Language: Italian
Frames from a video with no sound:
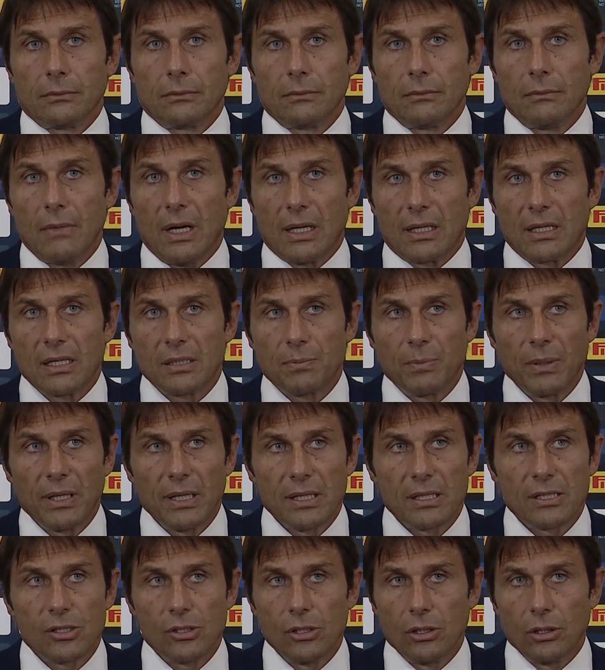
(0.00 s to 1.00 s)
Ma che
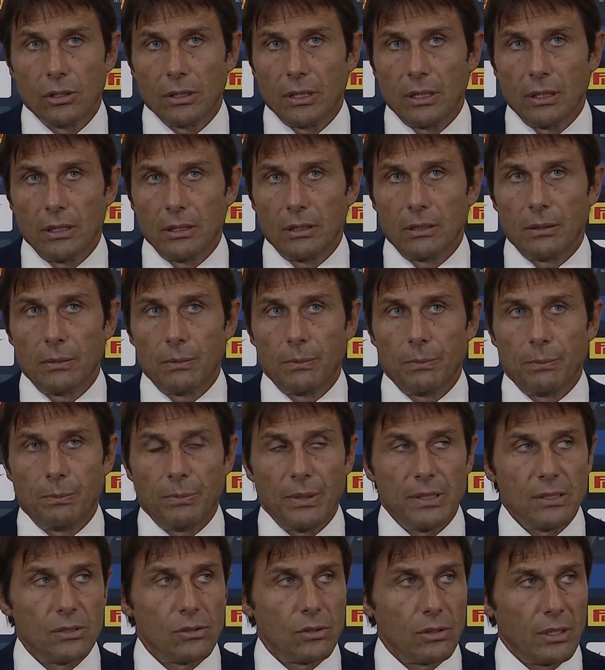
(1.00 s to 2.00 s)
spiegazione,
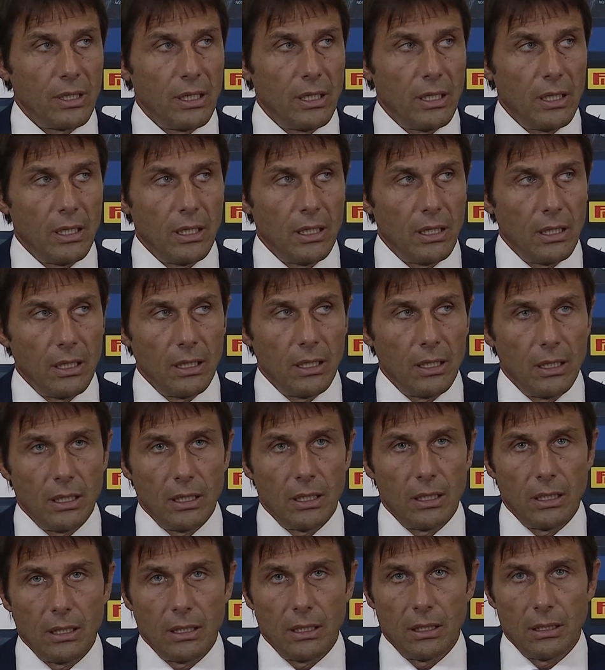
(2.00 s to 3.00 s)
penso
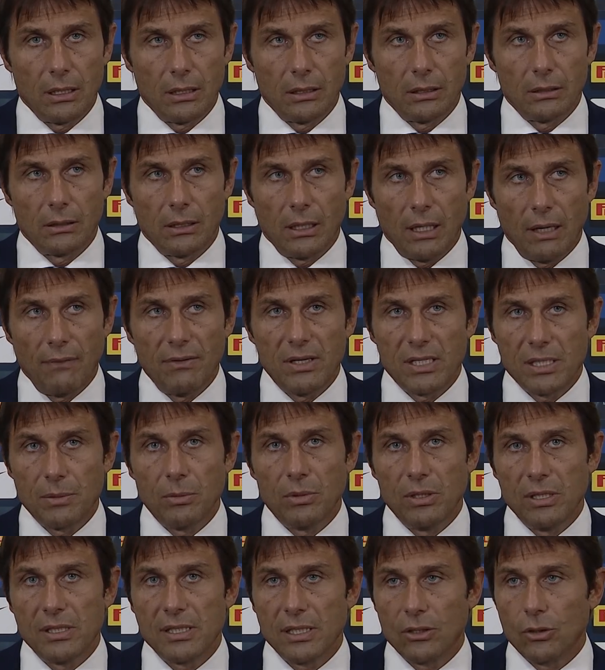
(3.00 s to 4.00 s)
che eh,
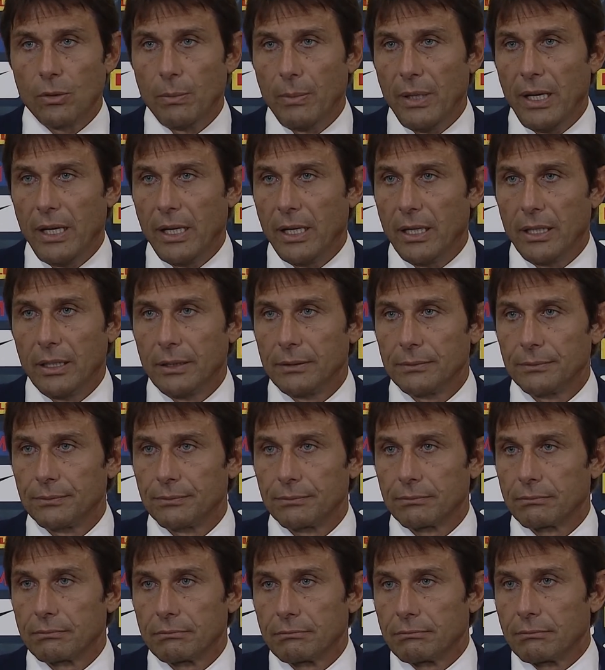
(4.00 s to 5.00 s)
avessimo iniziato bene
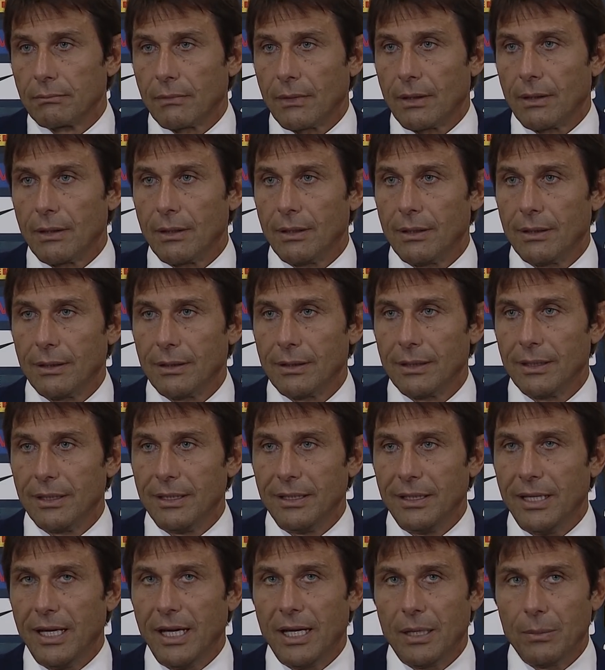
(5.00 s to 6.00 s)

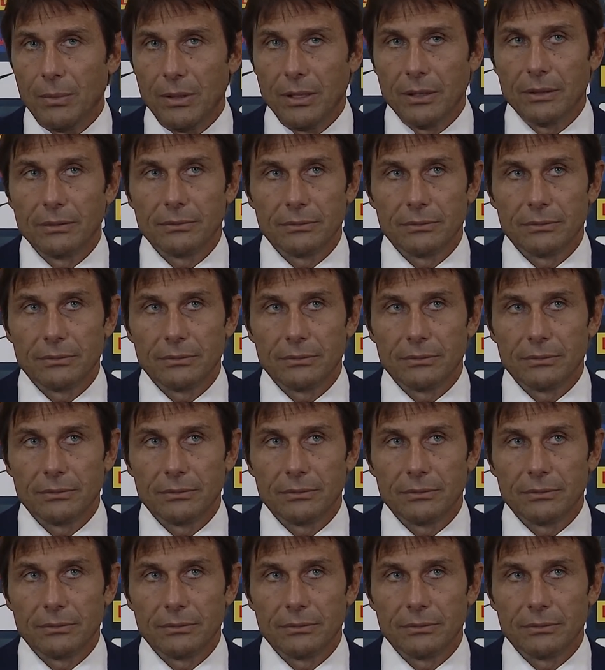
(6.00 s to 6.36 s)
il derby,